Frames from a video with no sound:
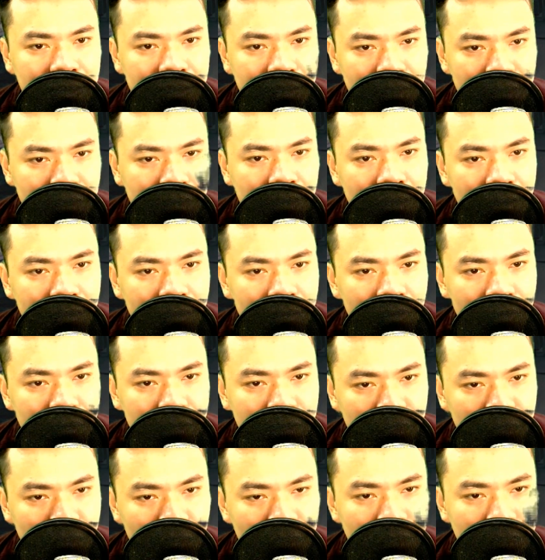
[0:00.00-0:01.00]
Tôi vui vẻ
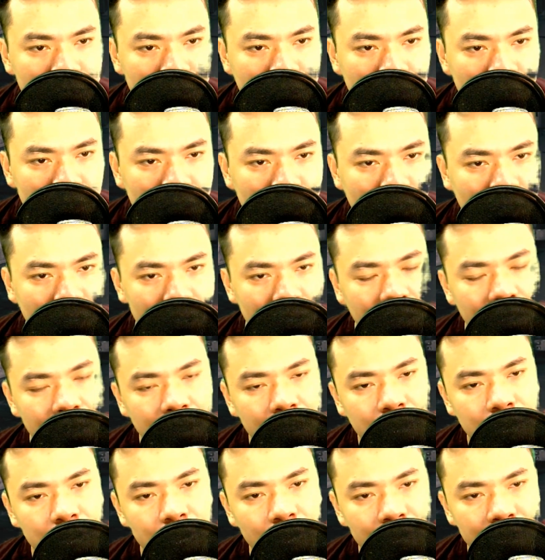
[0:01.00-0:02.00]
nghĩ, bọn
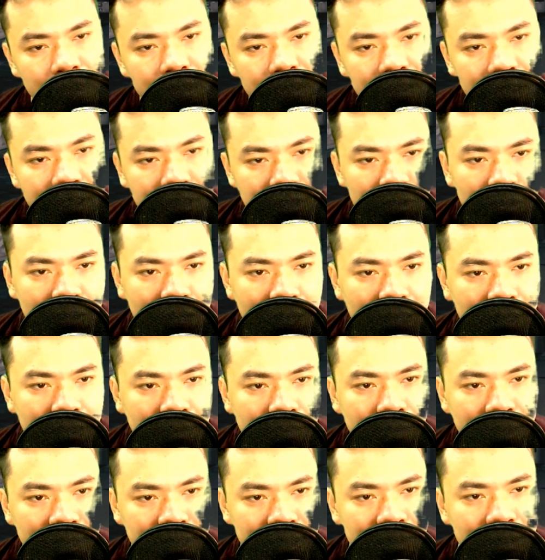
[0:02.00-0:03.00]
họ trở về rồi
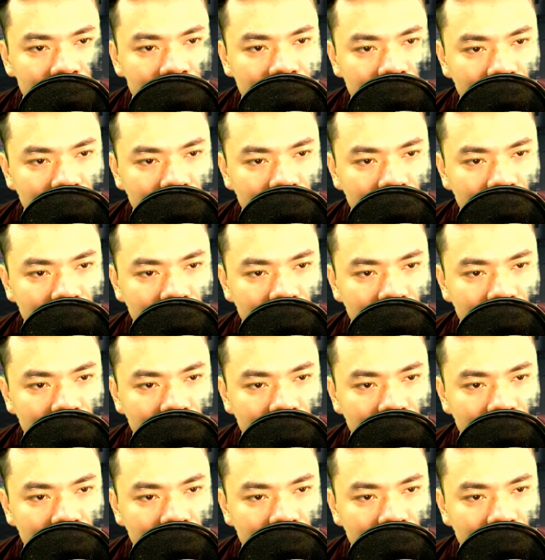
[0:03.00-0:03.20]
sao?